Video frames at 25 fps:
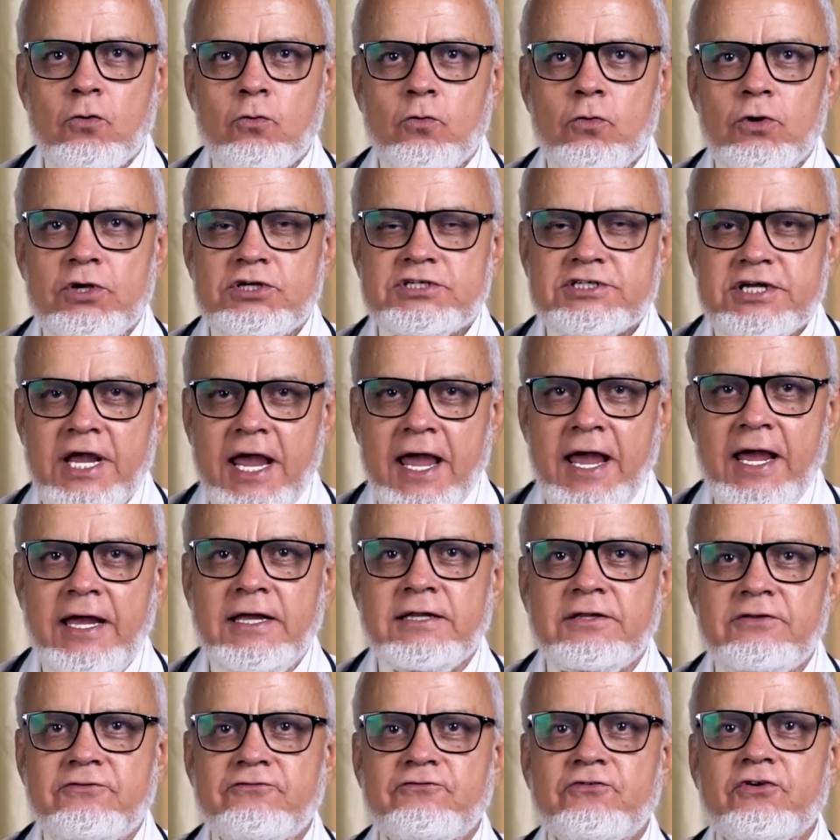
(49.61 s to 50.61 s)

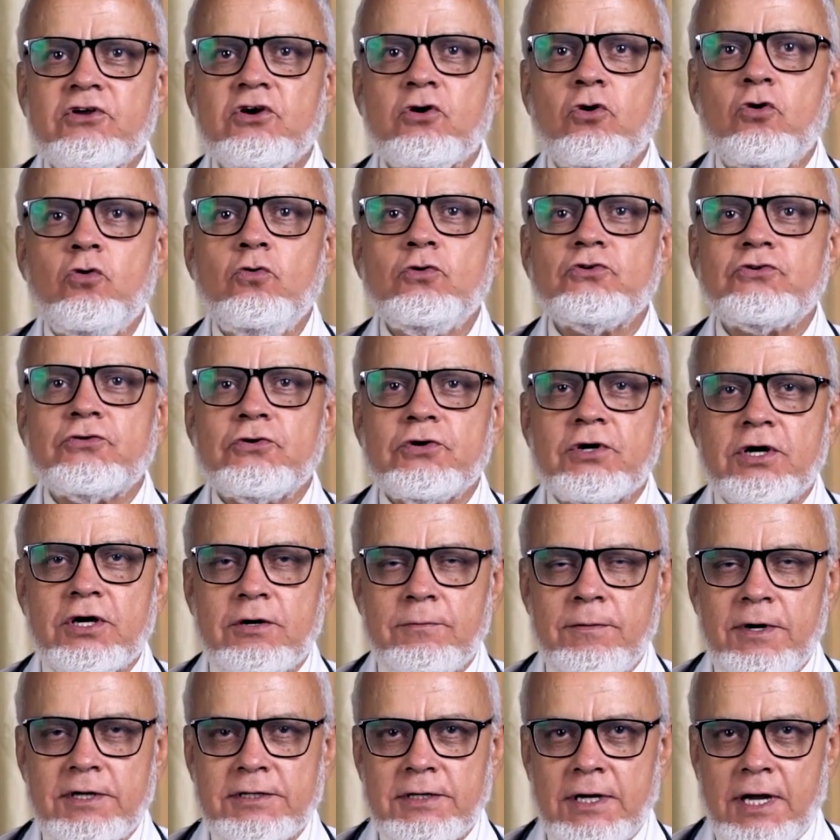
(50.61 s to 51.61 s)
ويساعد في قوه
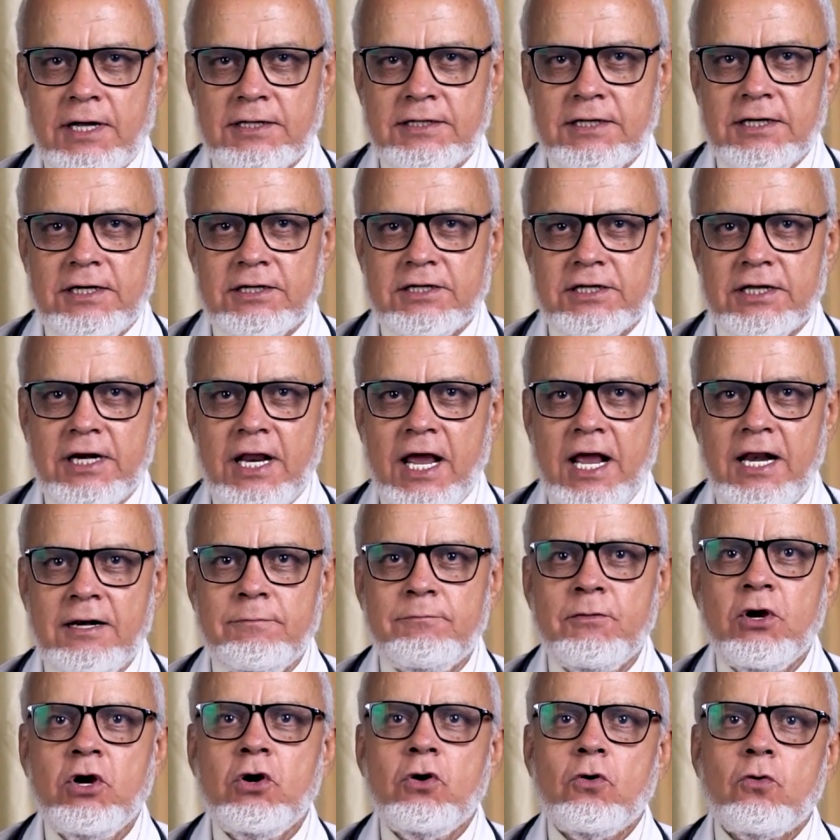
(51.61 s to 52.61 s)
انقباض عضله
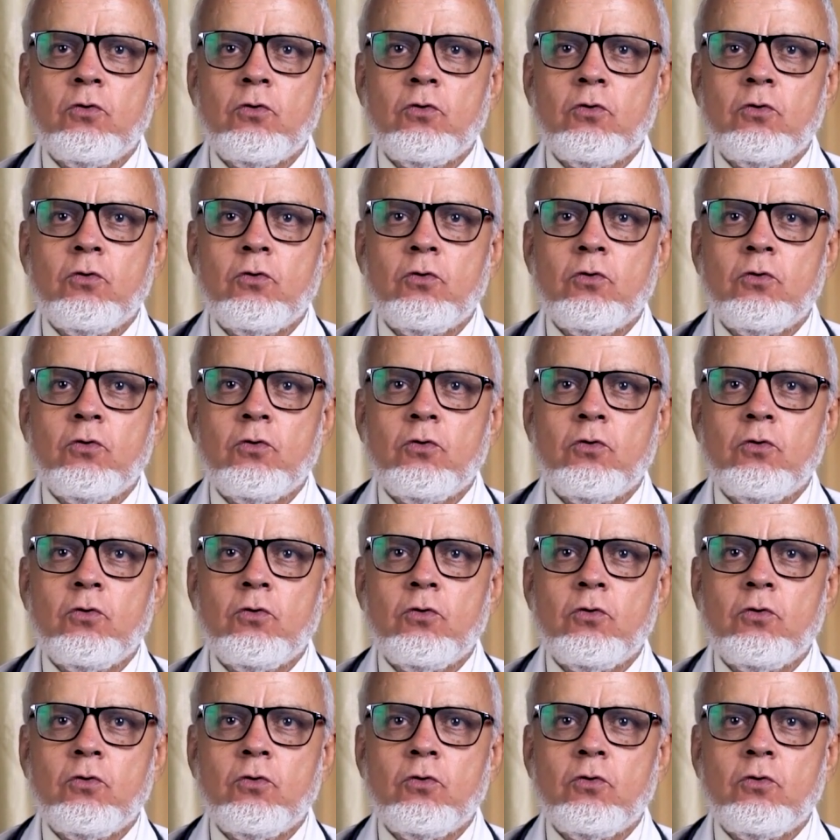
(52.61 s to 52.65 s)
القلب